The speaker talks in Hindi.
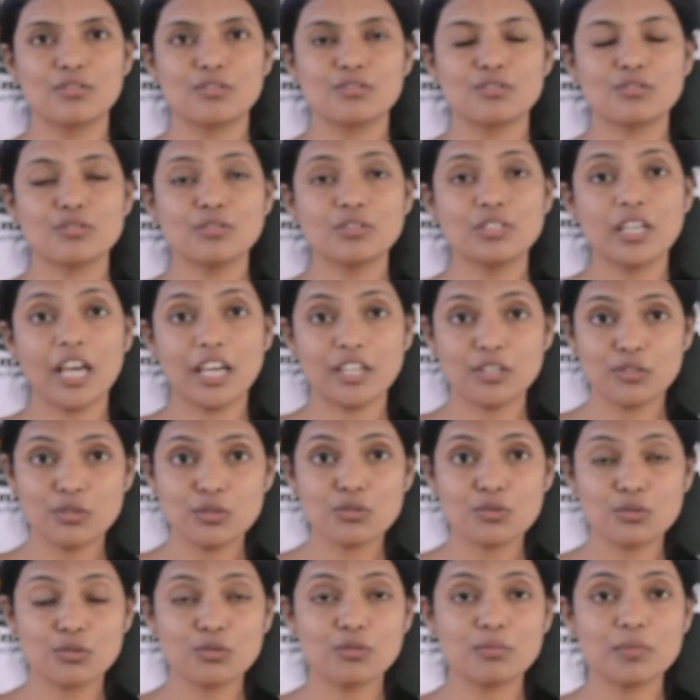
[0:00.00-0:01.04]
सो थैंक यू
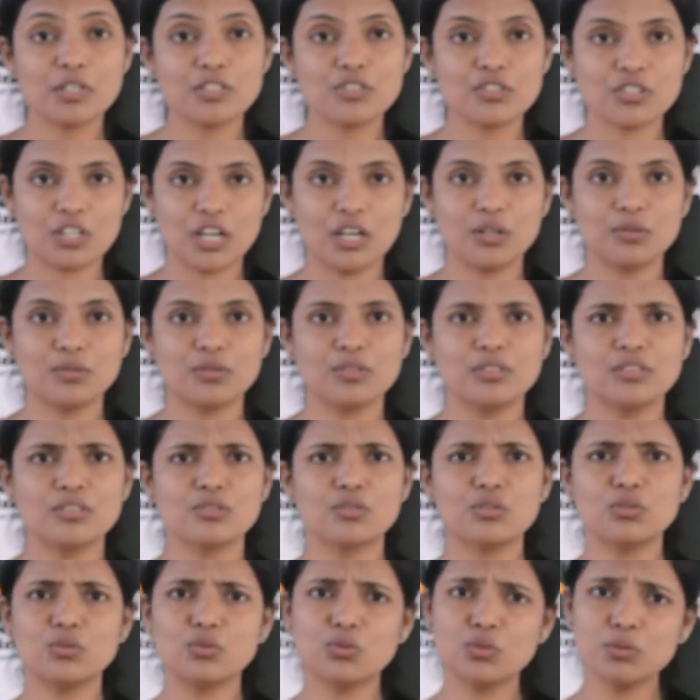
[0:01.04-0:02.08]
सो मच राहुल
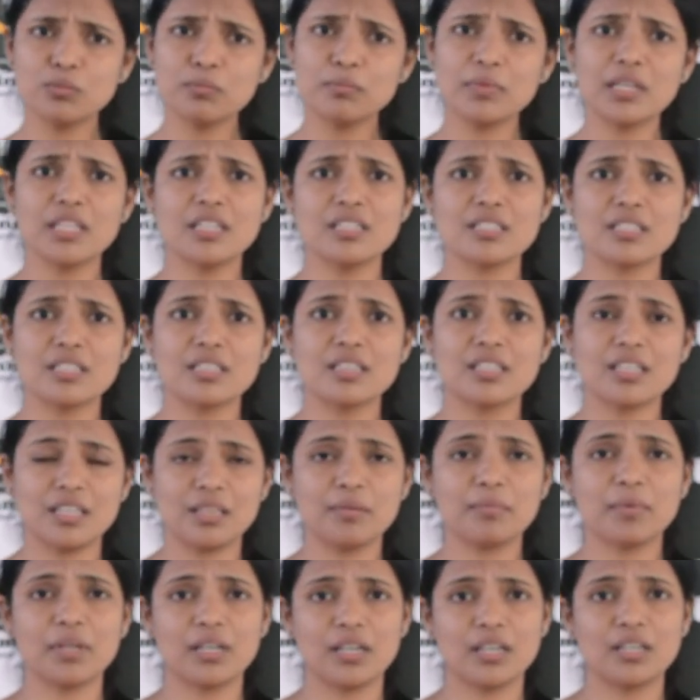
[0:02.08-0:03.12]
जो तुम मेरी ज़िंदगी
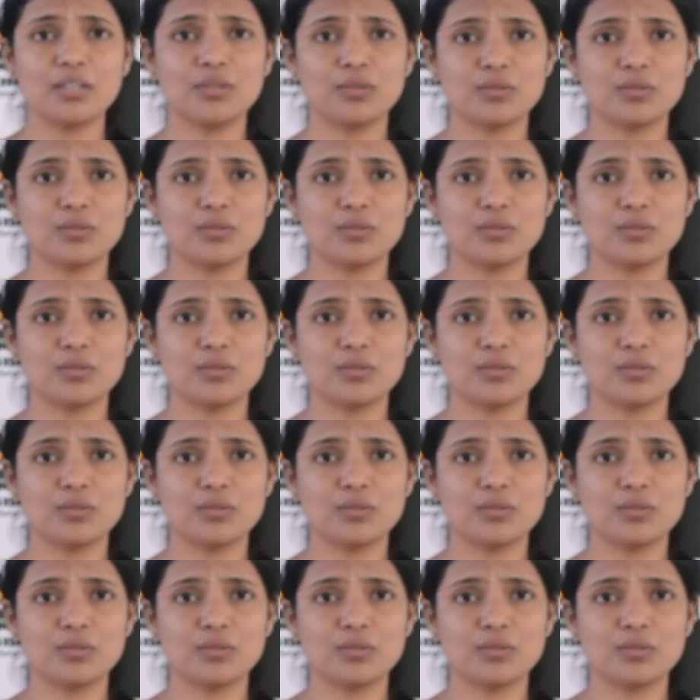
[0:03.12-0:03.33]
में आए